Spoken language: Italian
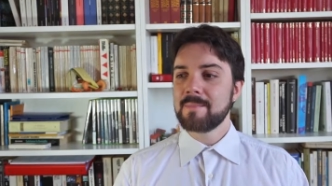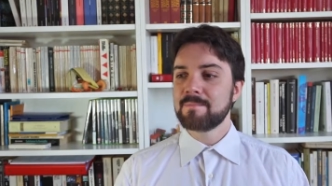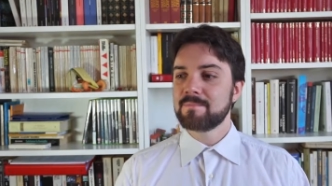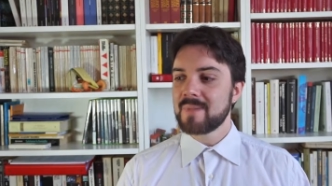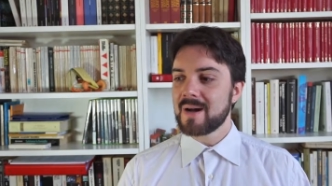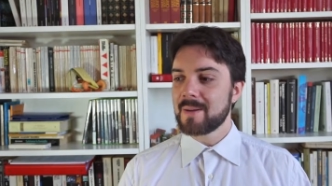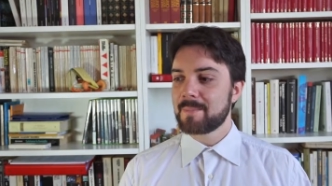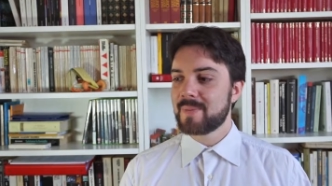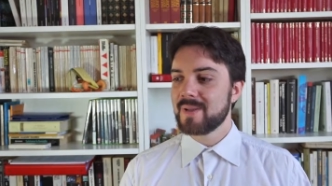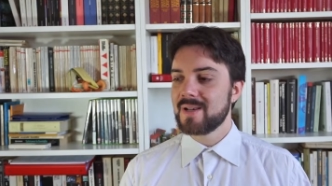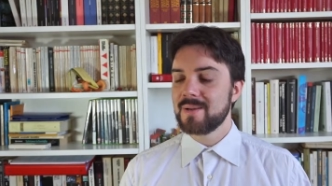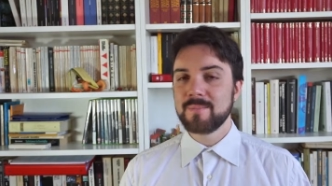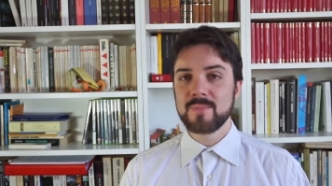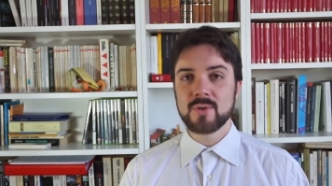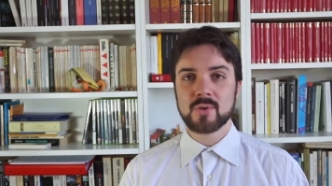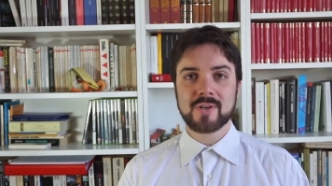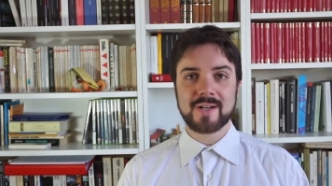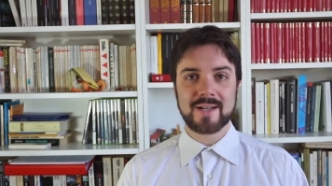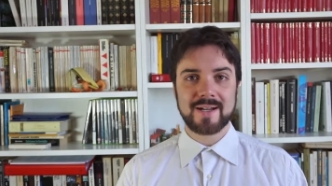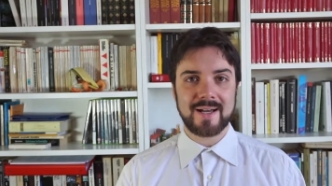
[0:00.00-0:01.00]
ma per il
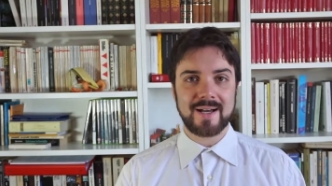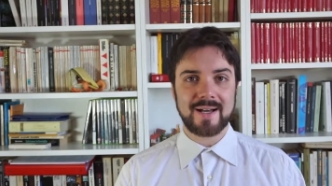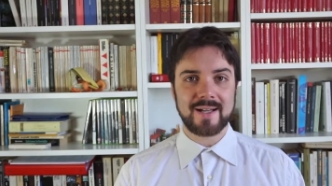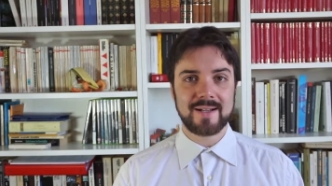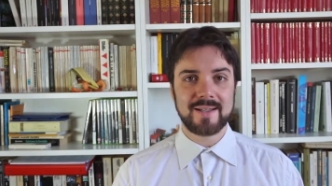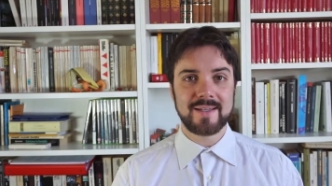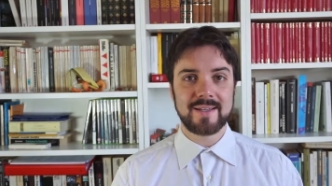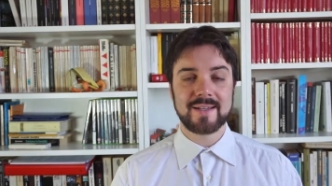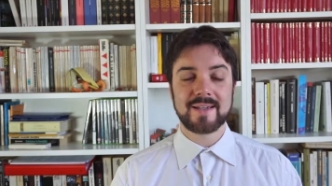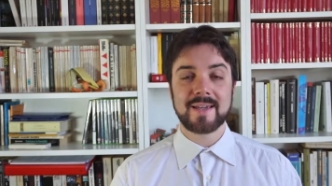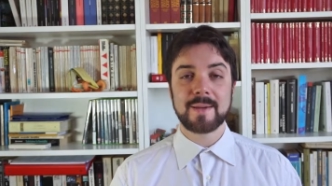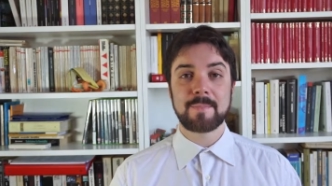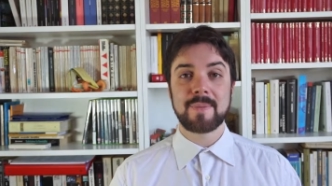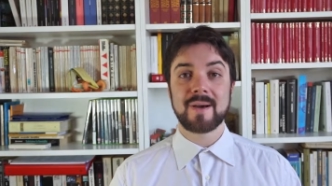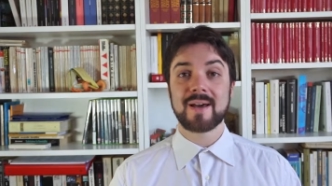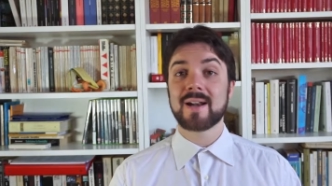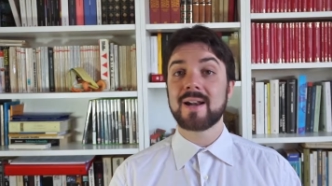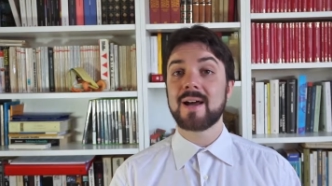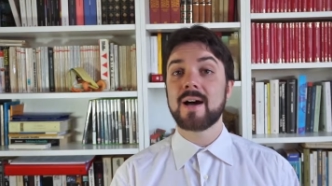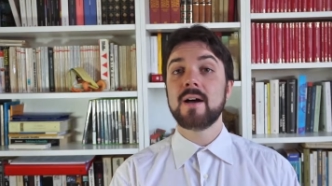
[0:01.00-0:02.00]
mio canale che
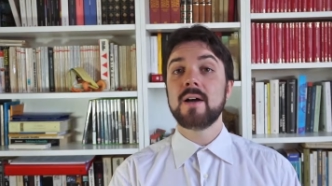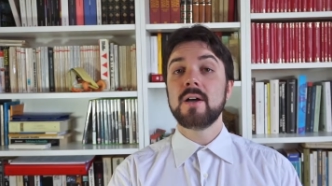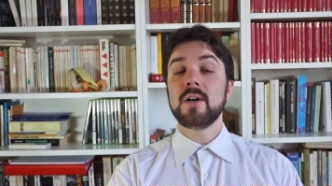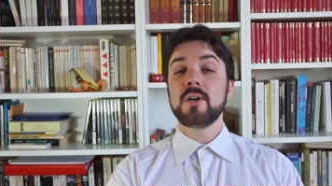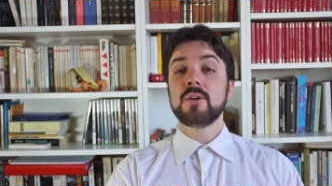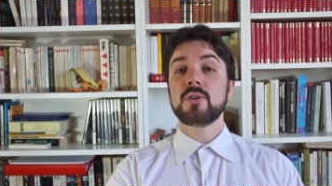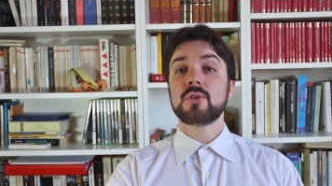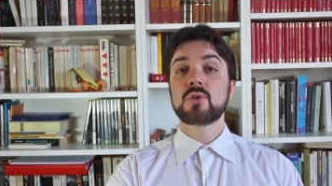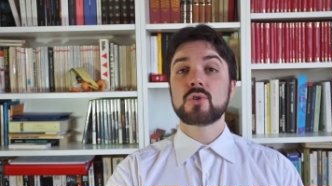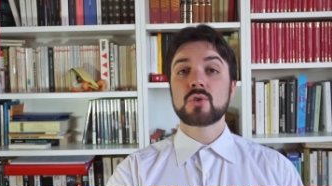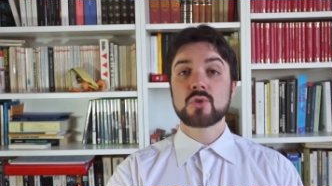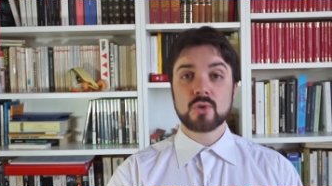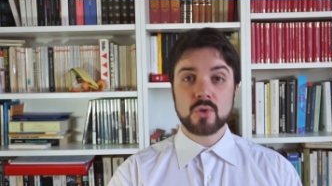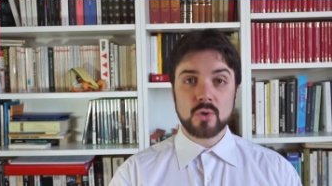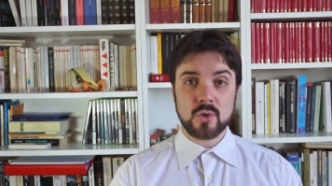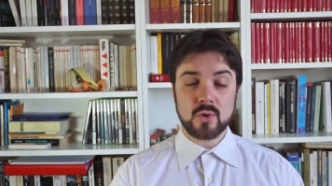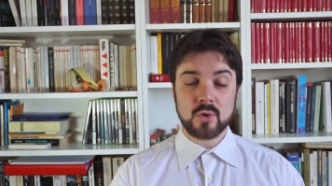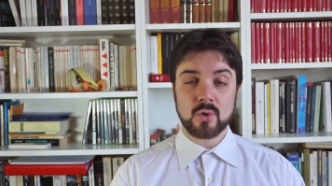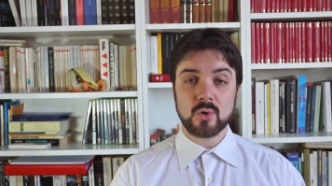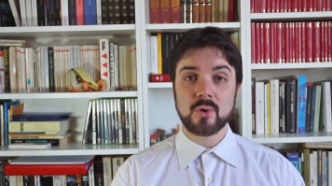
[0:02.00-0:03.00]
parla
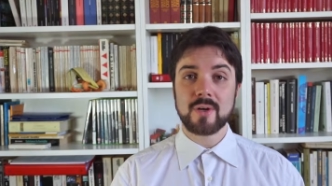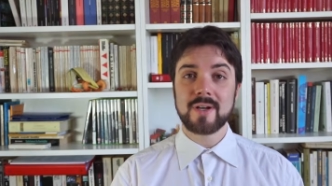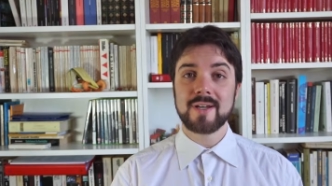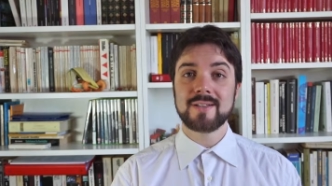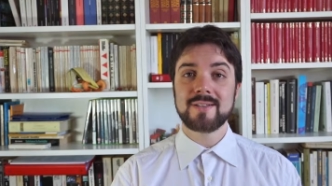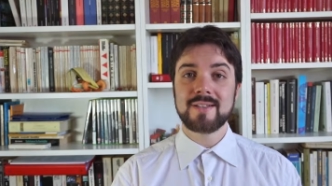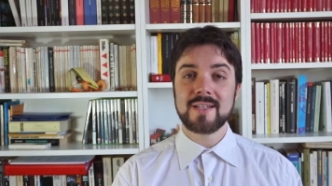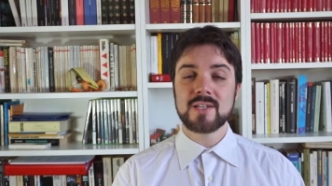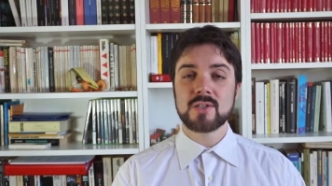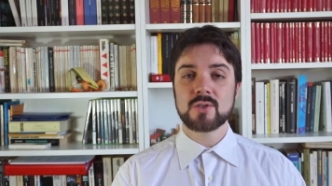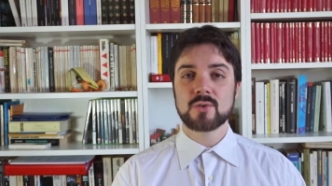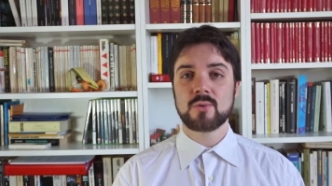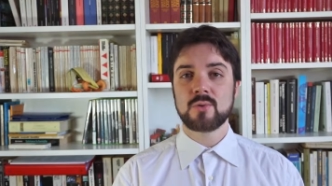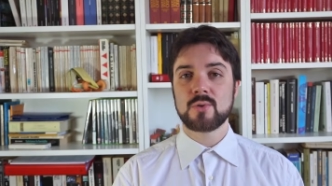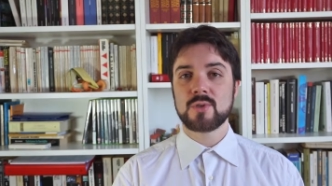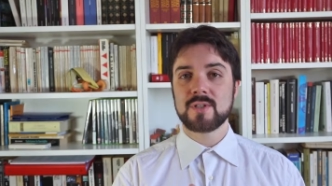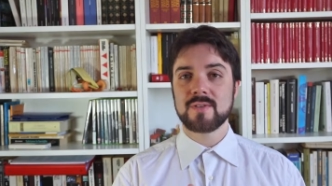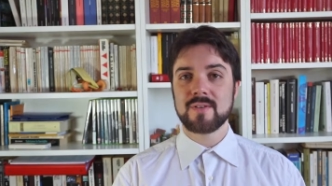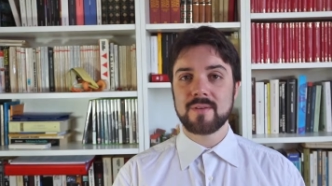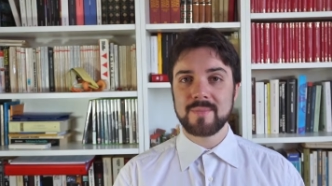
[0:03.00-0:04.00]
solo ed
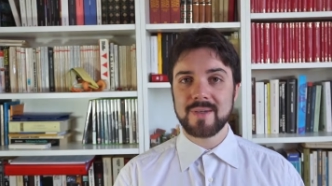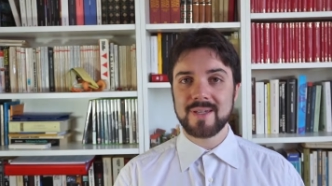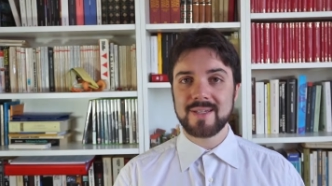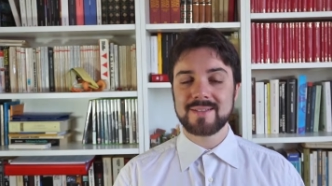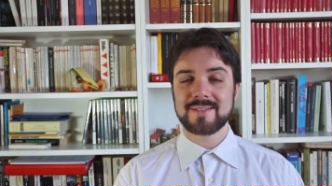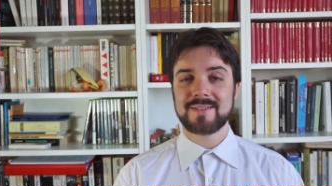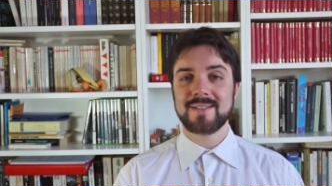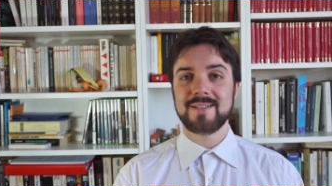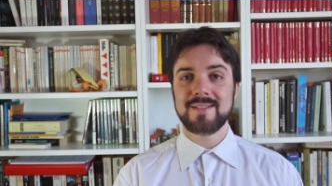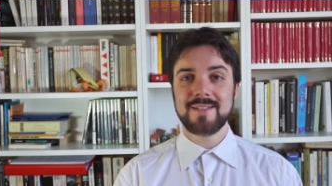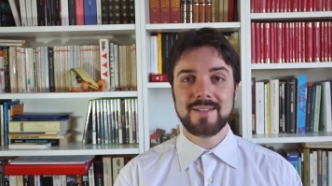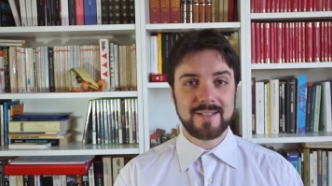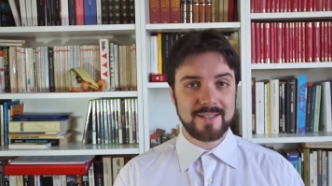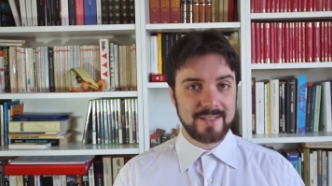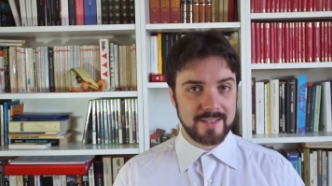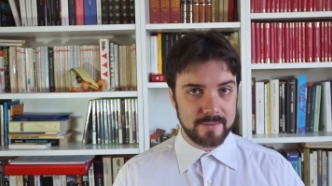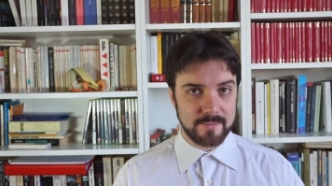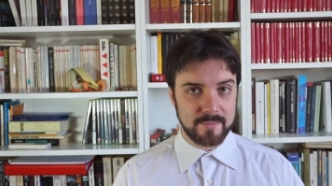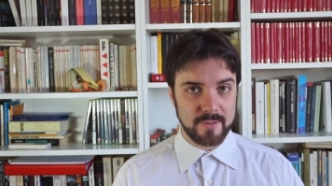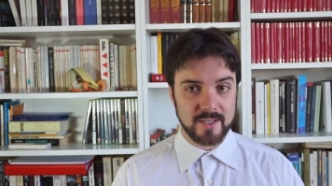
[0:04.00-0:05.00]
esclusivamente di
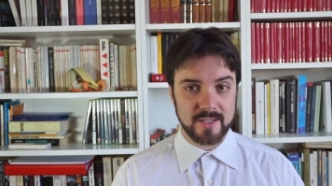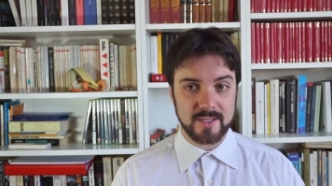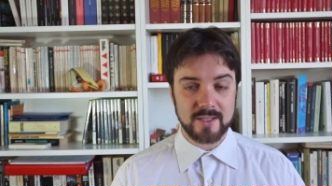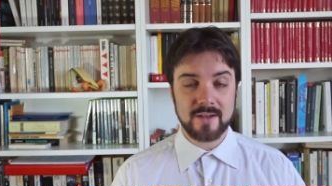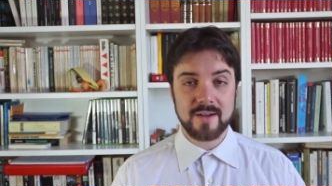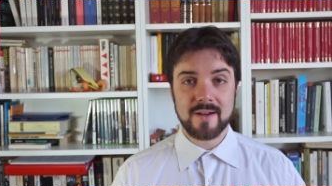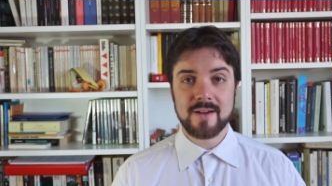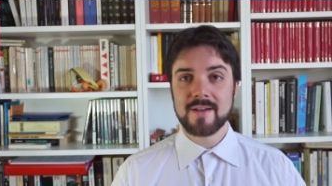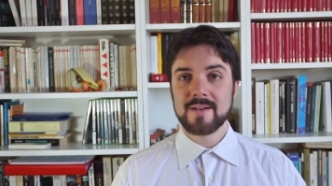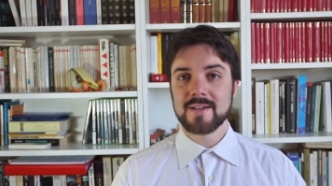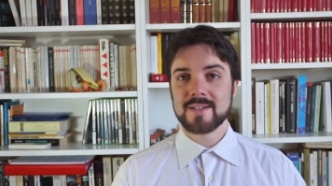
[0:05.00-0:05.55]
libri,